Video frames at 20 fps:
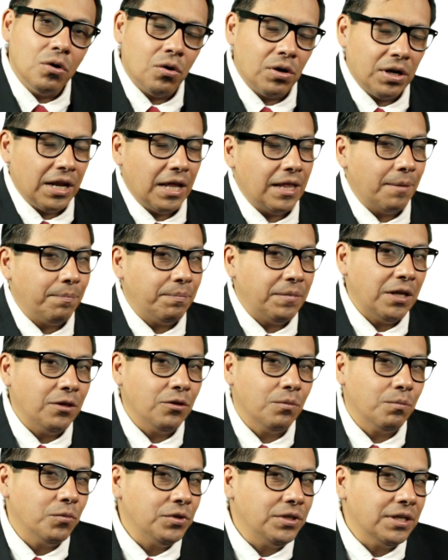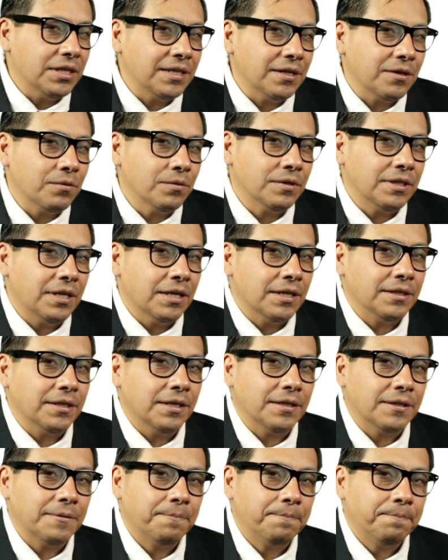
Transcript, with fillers: o readaptando muchas circunstancias?